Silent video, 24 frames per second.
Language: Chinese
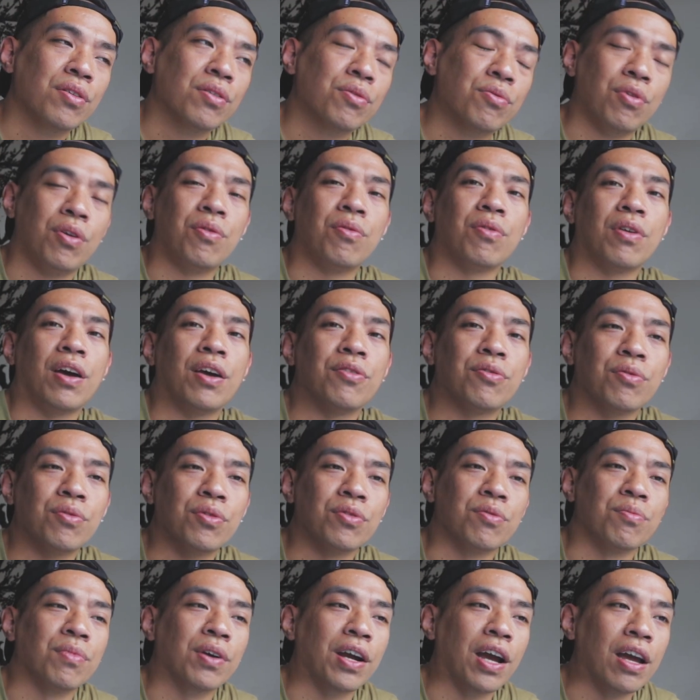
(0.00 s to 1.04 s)
对我来说有
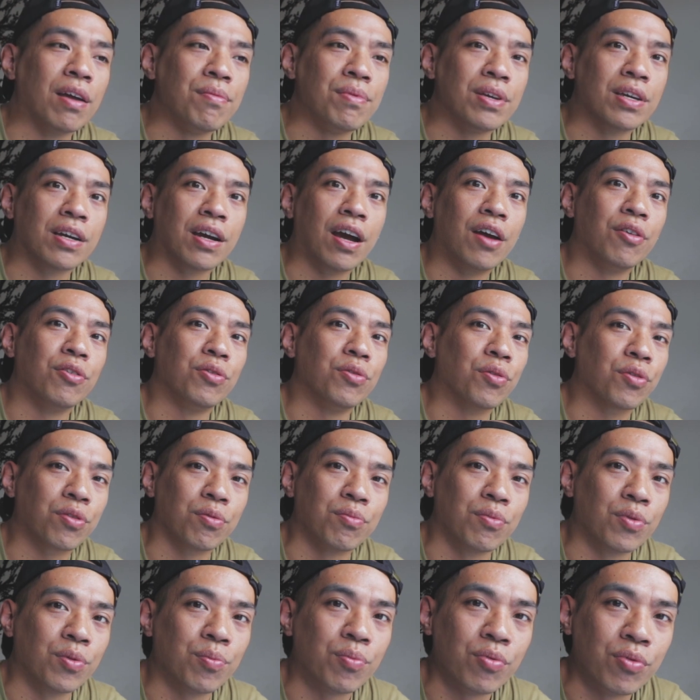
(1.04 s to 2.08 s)
什么改变，还有有什
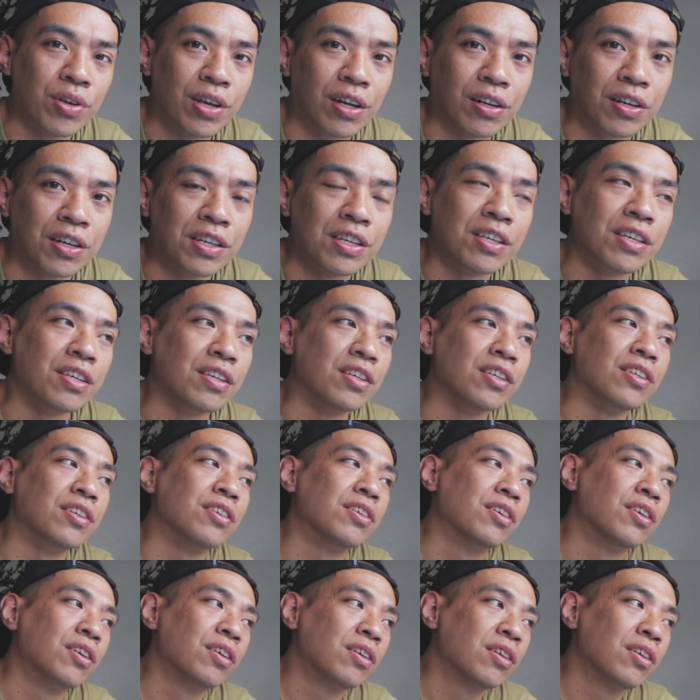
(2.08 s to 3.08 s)
么不一样的意义？